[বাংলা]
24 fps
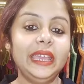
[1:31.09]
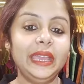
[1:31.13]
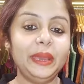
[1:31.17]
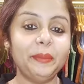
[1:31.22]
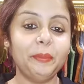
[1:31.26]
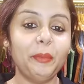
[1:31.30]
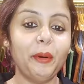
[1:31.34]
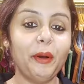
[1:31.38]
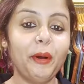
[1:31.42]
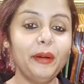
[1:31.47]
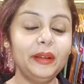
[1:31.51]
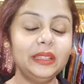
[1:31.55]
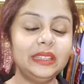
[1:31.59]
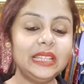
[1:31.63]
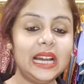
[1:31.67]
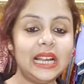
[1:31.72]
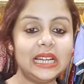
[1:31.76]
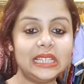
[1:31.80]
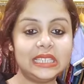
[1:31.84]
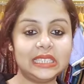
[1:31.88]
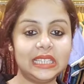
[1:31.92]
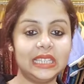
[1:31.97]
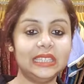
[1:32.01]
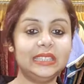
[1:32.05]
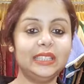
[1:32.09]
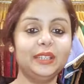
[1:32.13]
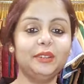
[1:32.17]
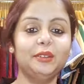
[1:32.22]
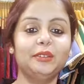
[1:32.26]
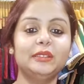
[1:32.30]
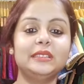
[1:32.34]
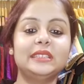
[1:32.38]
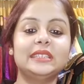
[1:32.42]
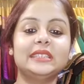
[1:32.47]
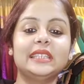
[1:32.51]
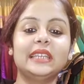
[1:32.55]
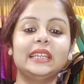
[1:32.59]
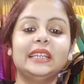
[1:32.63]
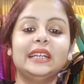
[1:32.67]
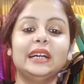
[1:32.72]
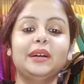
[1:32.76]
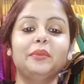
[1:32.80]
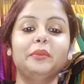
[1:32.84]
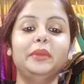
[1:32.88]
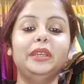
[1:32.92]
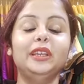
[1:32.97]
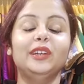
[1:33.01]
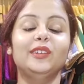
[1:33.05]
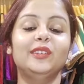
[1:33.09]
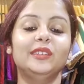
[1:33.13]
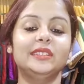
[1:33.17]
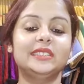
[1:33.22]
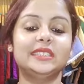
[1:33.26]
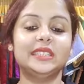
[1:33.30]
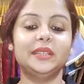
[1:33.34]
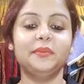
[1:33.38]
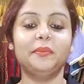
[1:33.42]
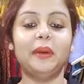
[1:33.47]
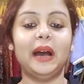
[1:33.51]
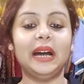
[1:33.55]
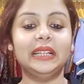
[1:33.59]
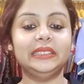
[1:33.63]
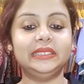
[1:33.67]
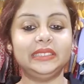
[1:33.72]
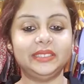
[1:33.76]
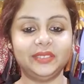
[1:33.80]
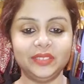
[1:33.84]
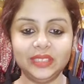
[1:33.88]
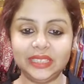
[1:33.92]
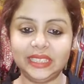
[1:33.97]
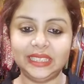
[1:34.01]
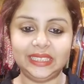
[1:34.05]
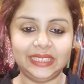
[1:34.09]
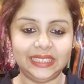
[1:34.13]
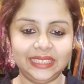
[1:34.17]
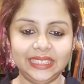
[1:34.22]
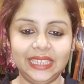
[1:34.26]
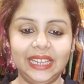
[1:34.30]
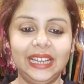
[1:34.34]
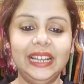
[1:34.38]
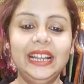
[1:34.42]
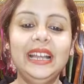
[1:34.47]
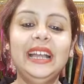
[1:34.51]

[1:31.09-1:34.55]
এবং তার সাথে হচ্ছে কামিং হচ্ছে ভাতৃ দ্বিতীয়া